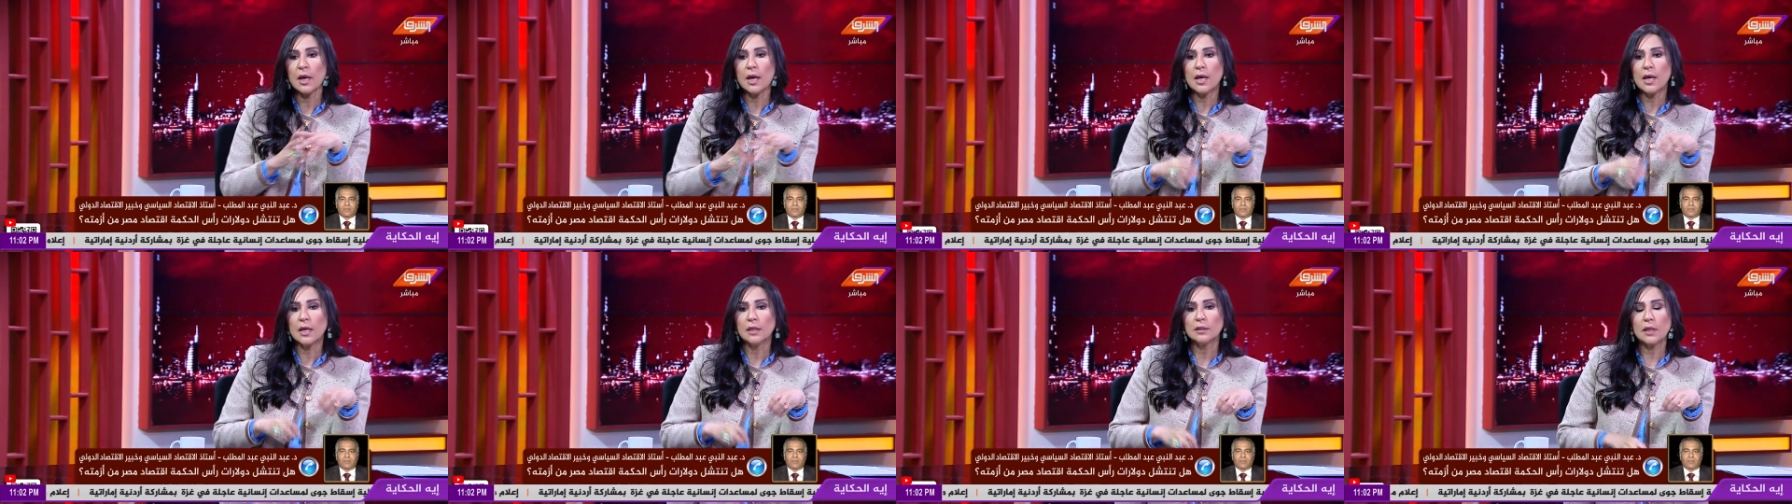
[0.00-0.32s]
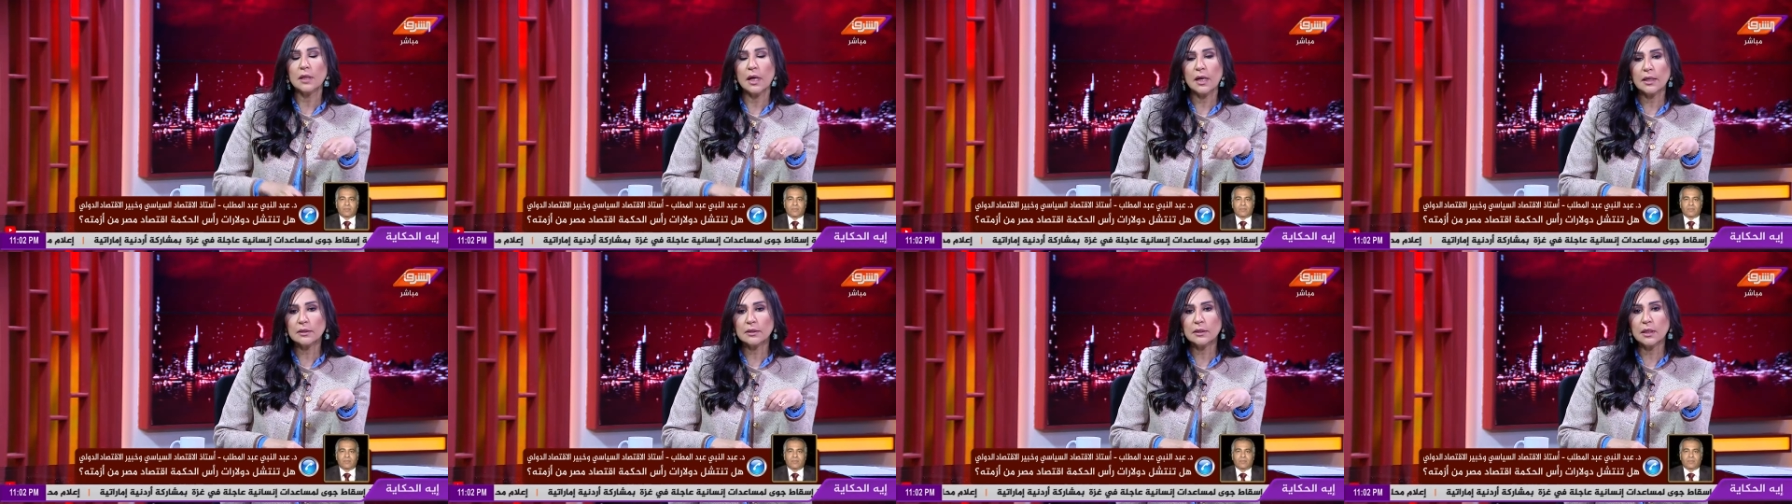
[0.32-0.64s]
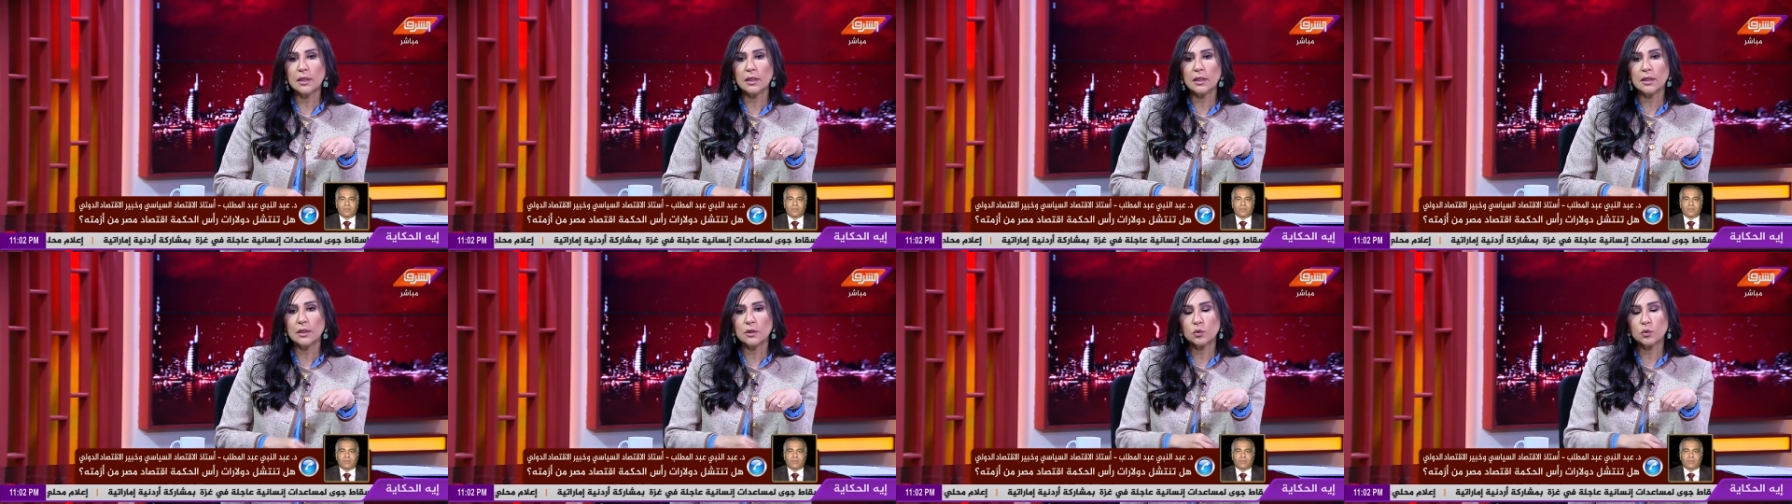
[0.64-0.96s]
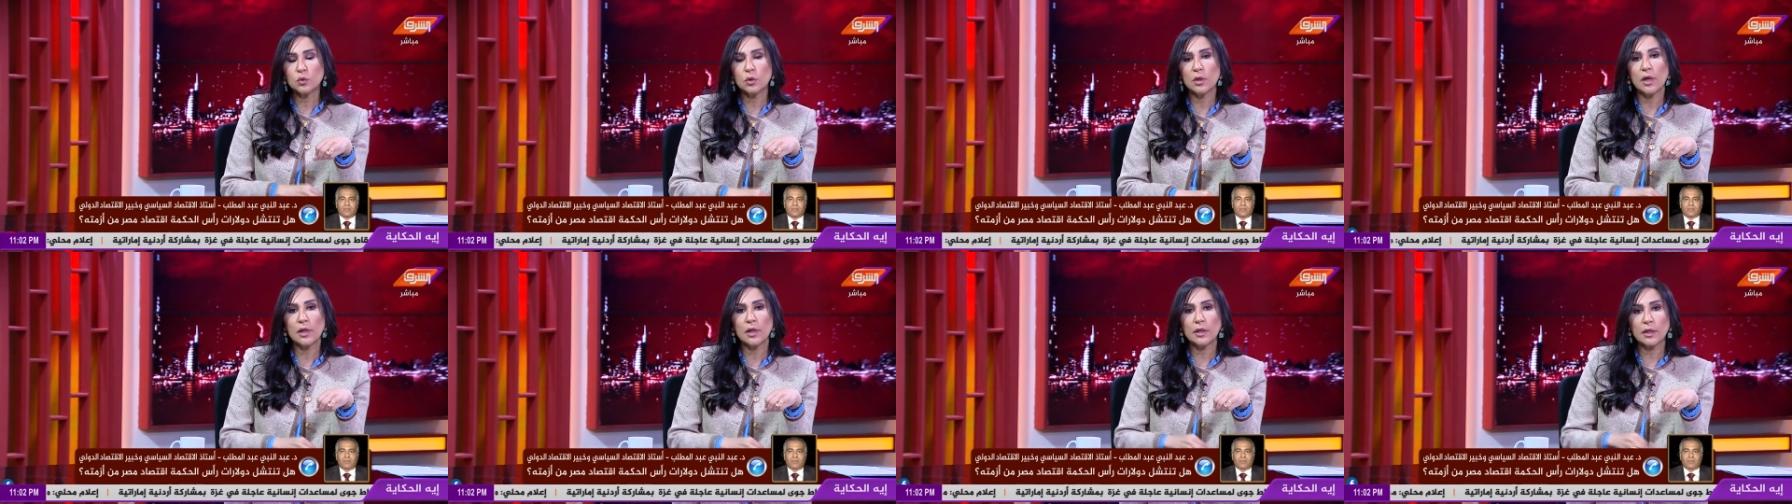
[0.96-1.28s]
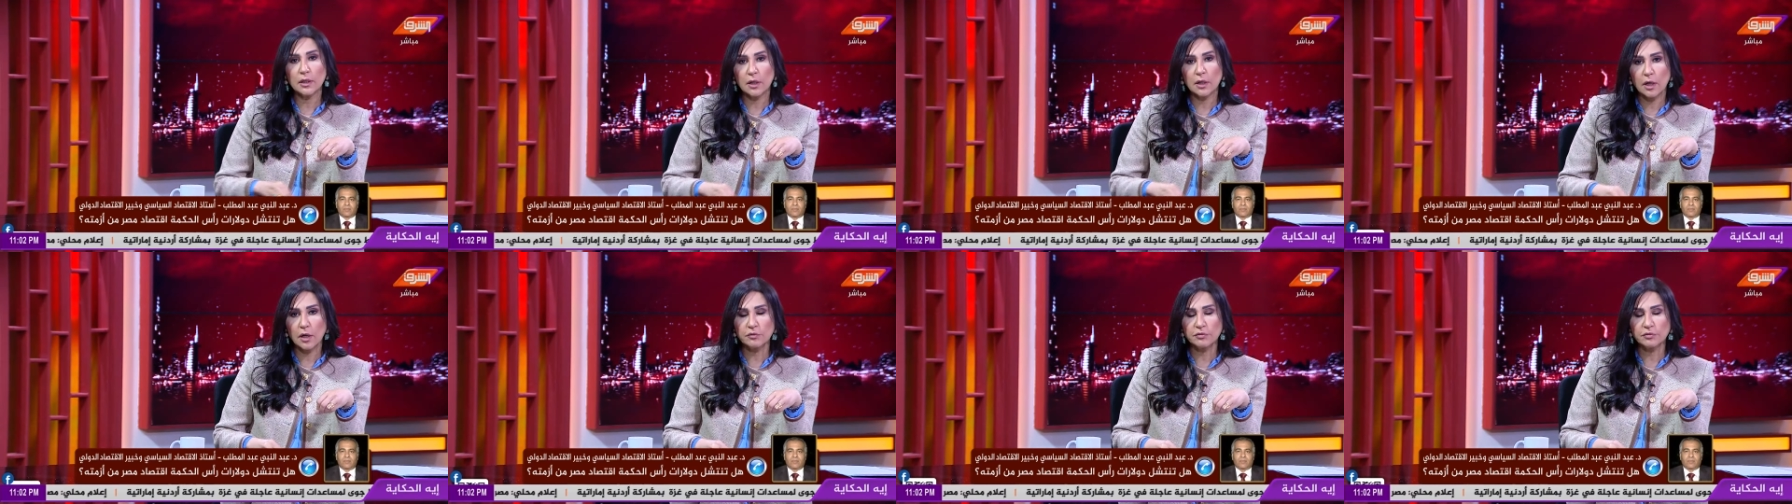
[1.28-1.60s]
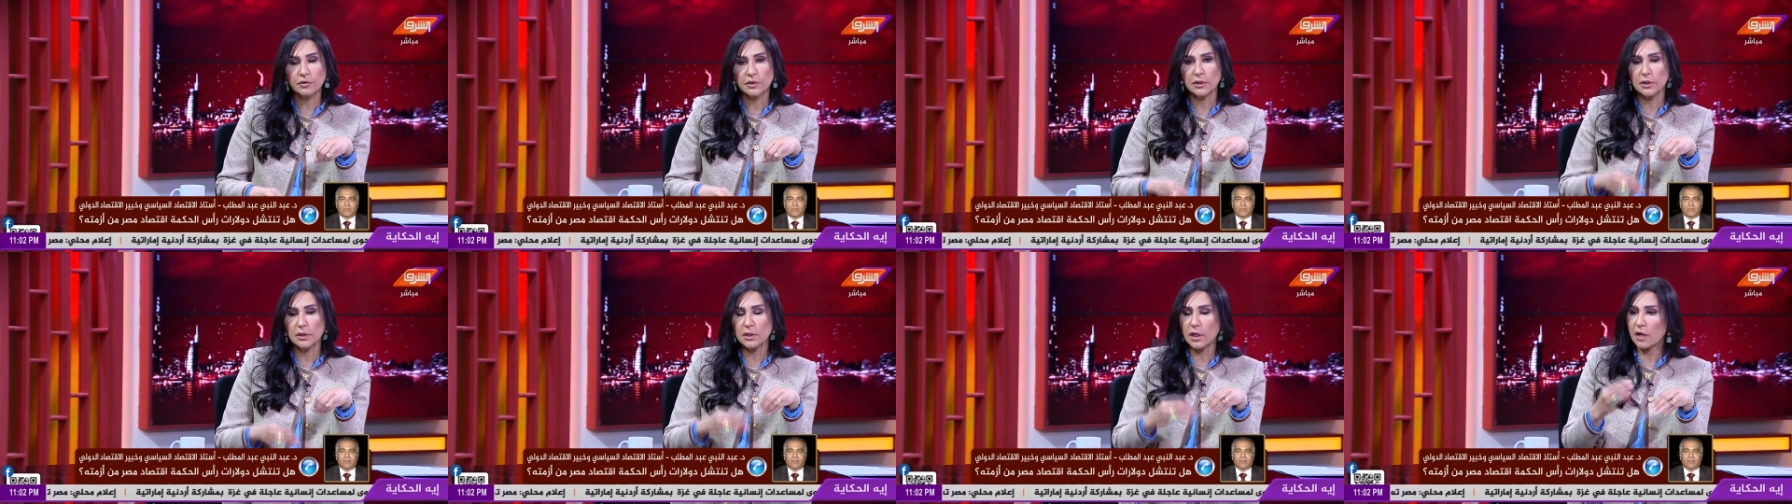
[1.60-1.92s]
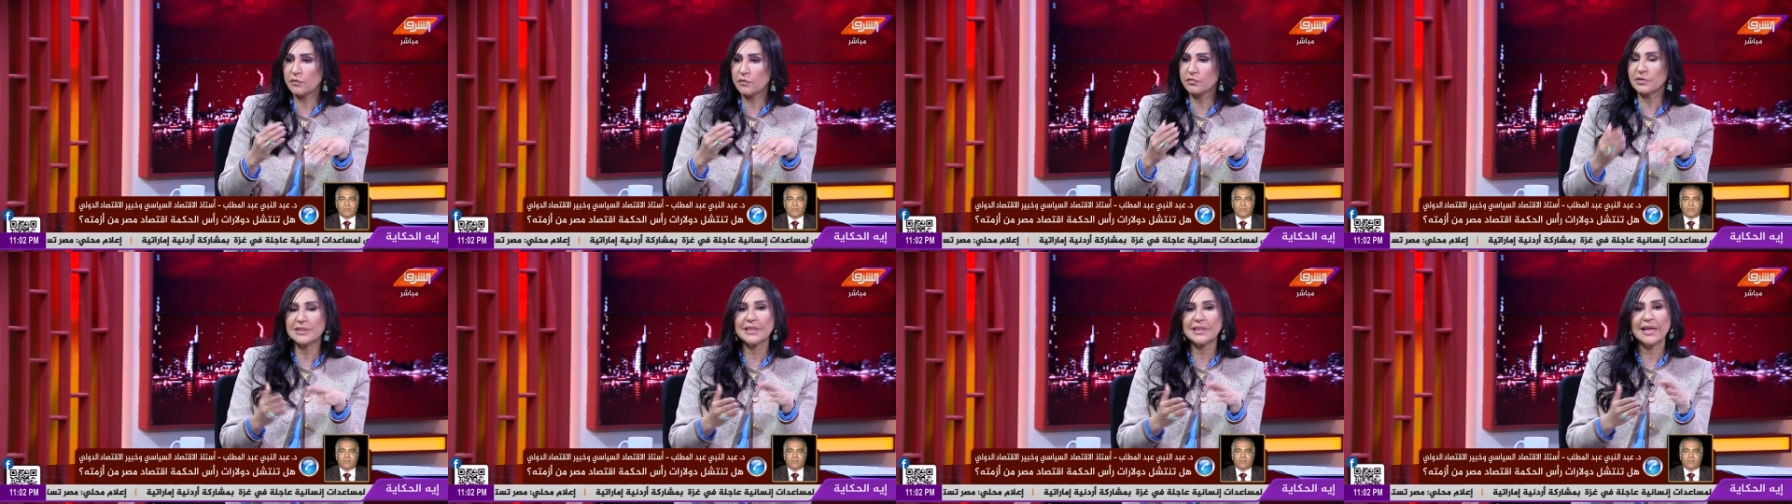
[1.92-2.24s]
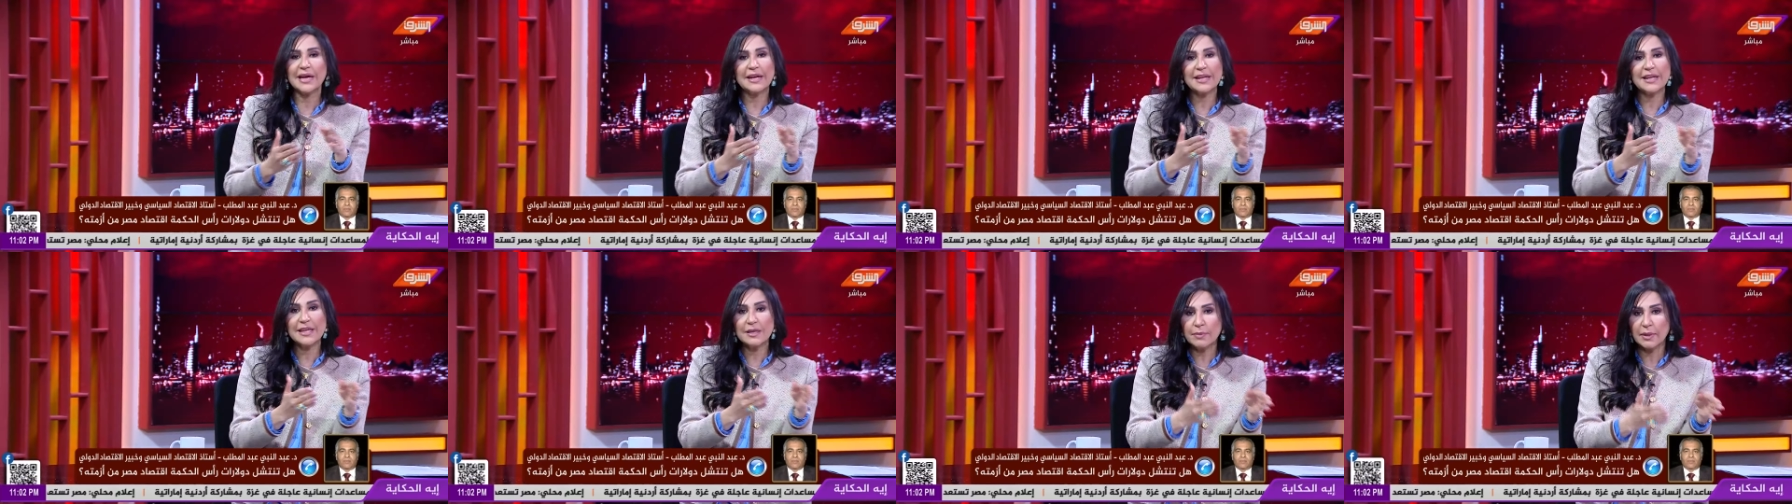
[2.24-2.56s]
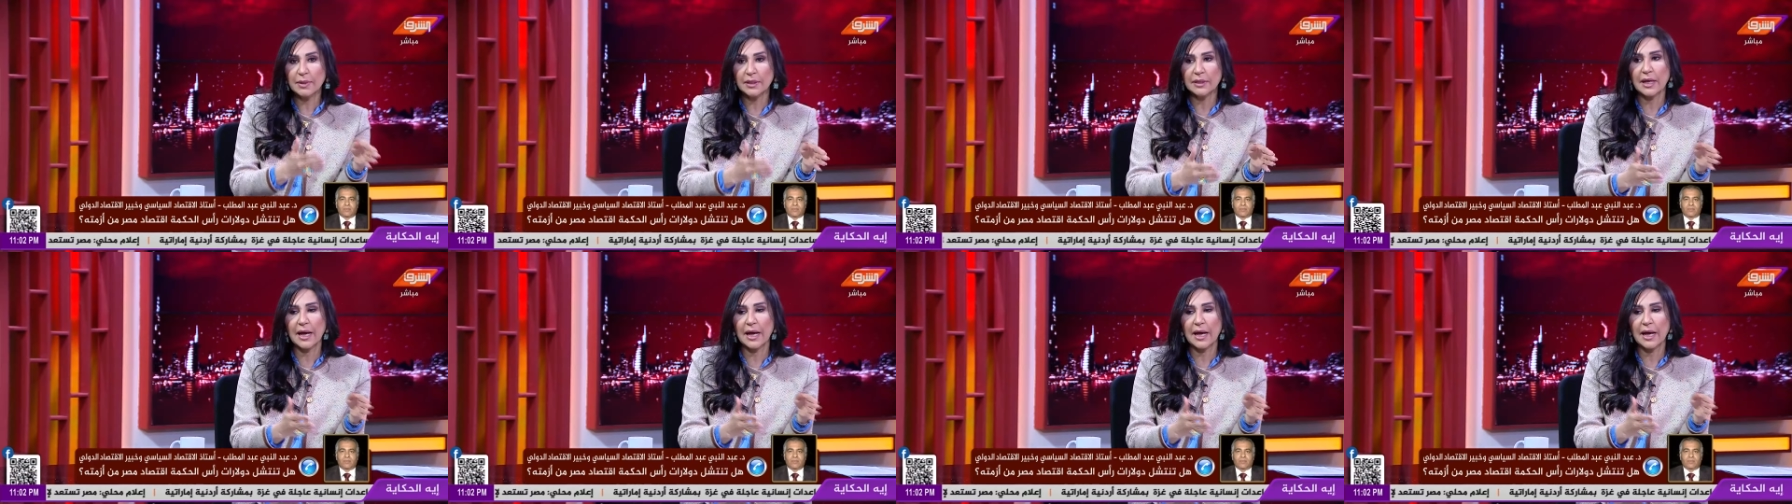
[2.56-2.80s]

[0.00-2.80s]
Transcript: النهارده الدولار انخفض انخفض تقريبا